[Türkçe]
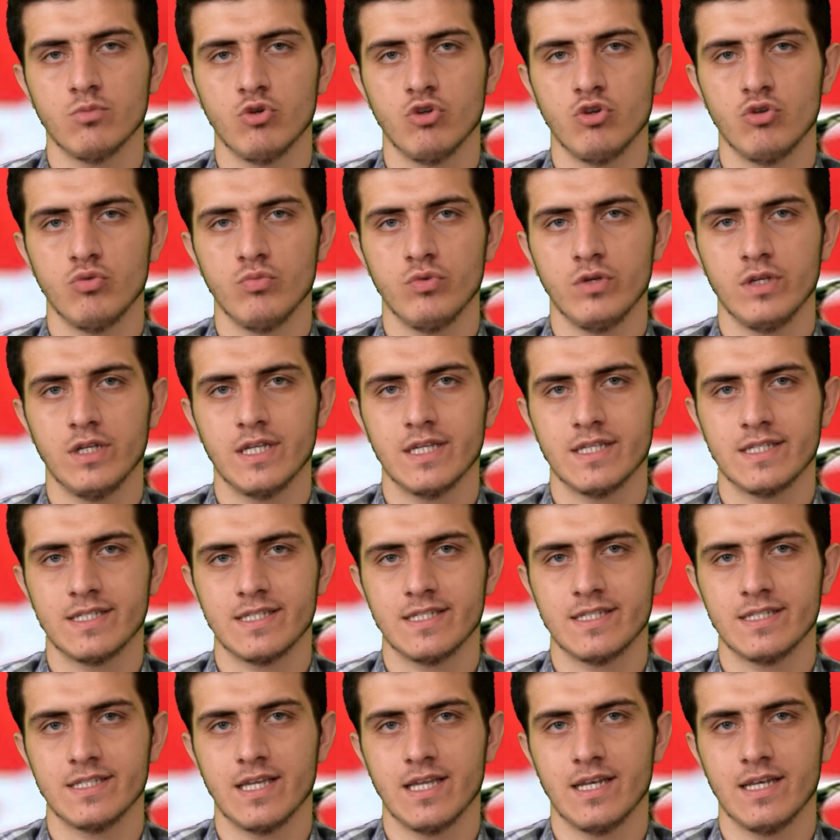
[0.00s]
bölümüyle
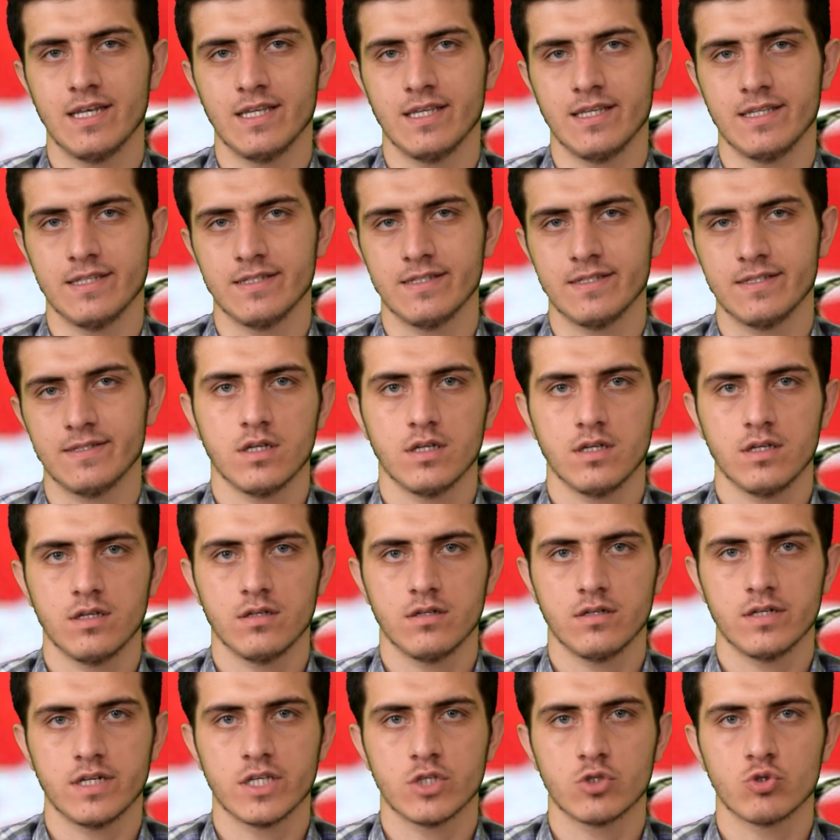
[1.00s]
sizlerleyiz.
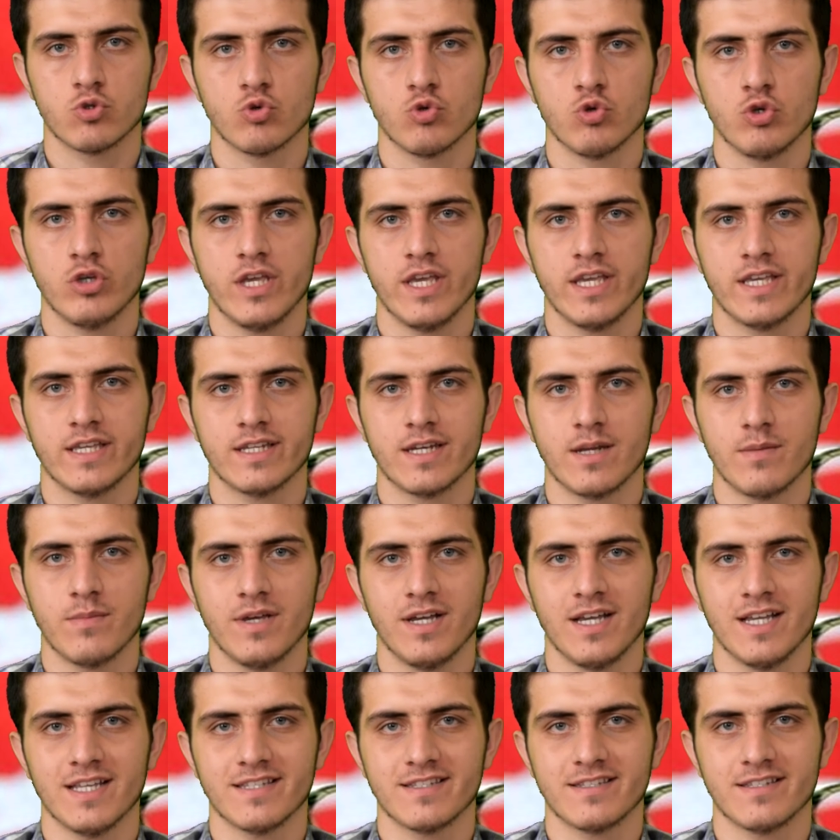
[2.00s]
Resul-i Ekrem'e
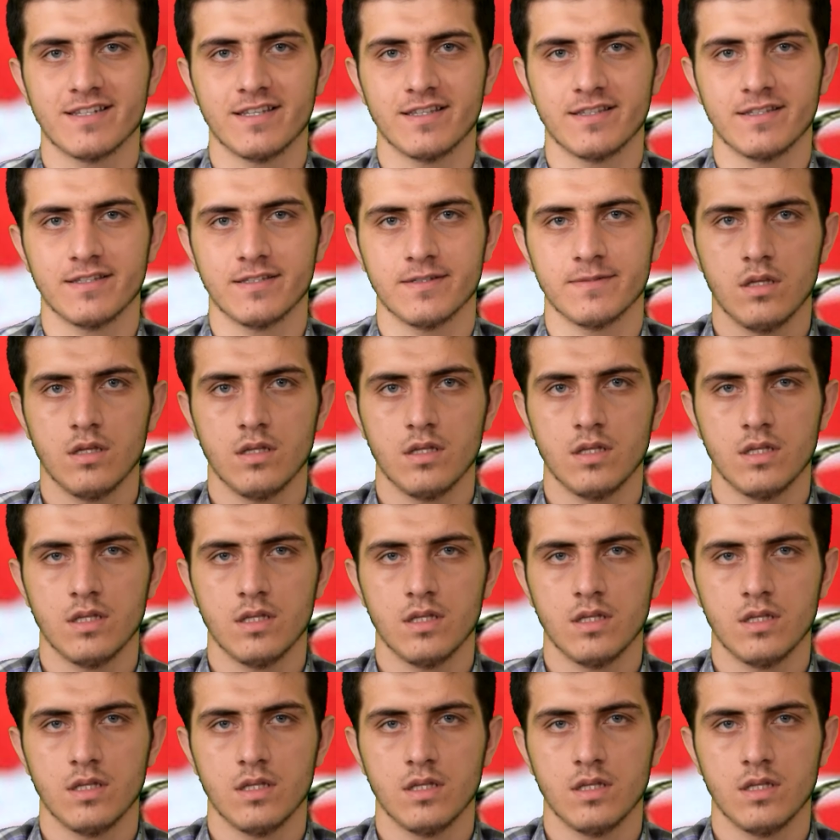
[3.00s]
hasret.